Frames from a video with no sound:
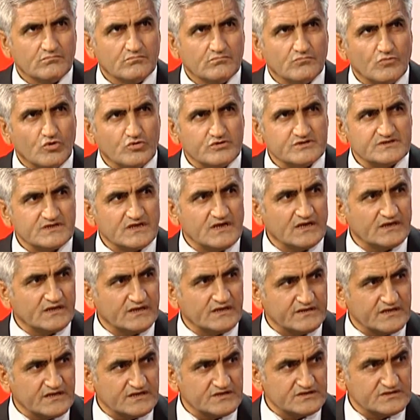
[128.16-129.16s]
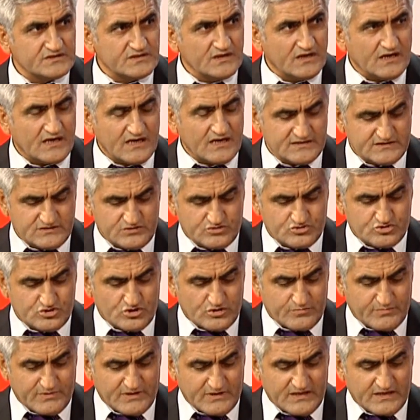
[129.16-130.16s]
Özellikle de hazır
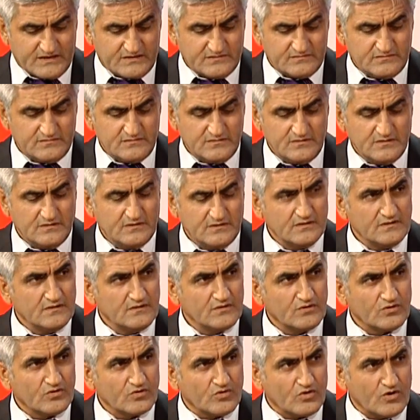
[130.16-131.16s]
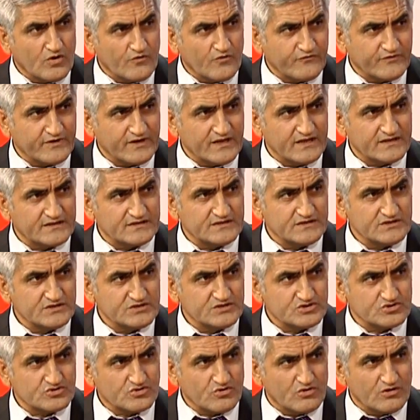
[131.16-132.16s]
çorbalar, gofret,
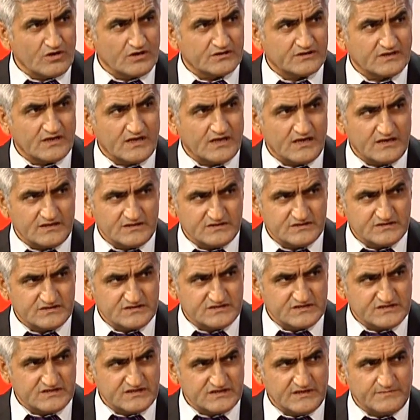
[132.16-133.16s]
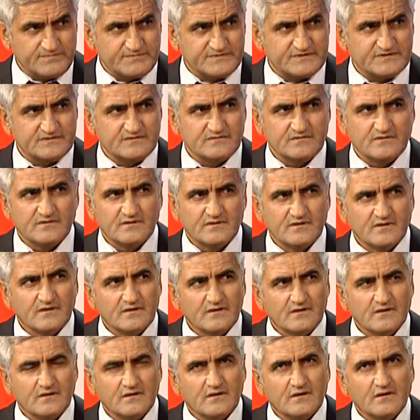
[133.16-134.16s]
çikolata, cips.
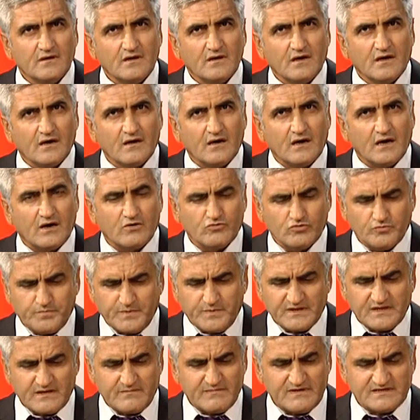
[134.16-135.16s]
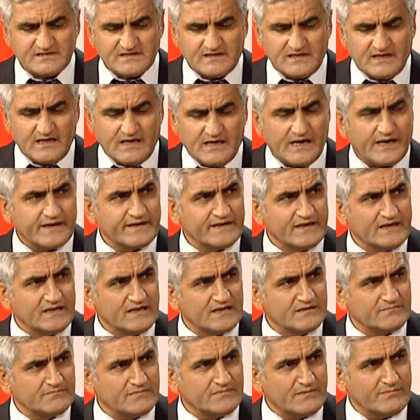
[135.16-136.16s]
Avrupa'da mesela
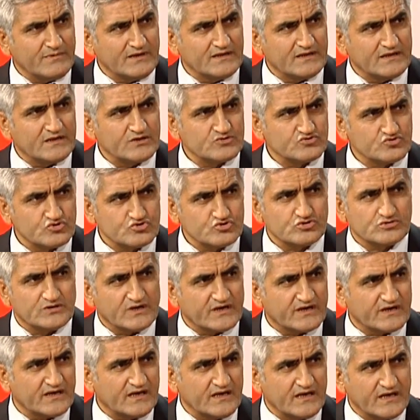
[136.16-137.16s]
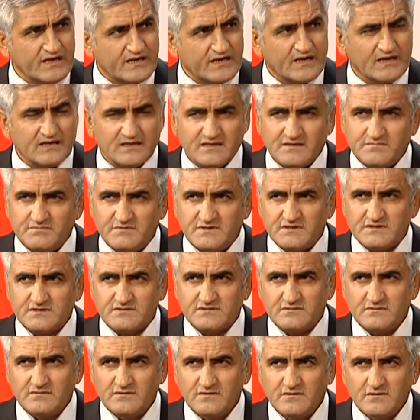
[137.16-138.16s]
anneler, babalar çocuklarına herhangi bir
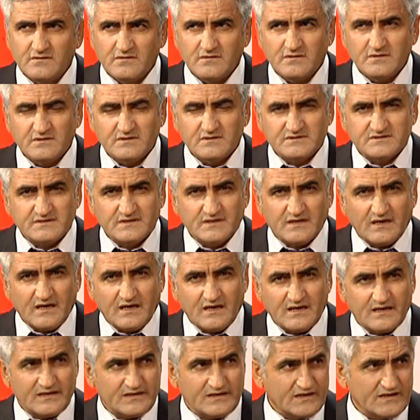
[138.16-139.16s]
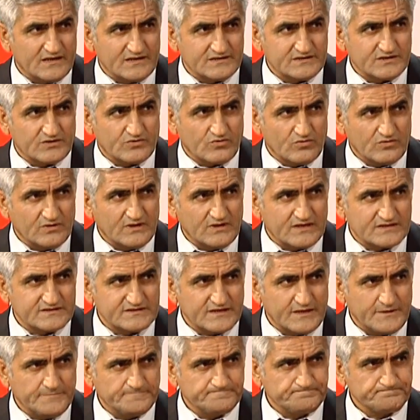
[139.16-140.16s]
şey al alacak
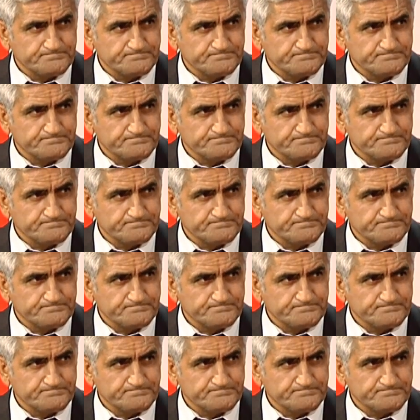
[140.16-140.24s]
olurlarsa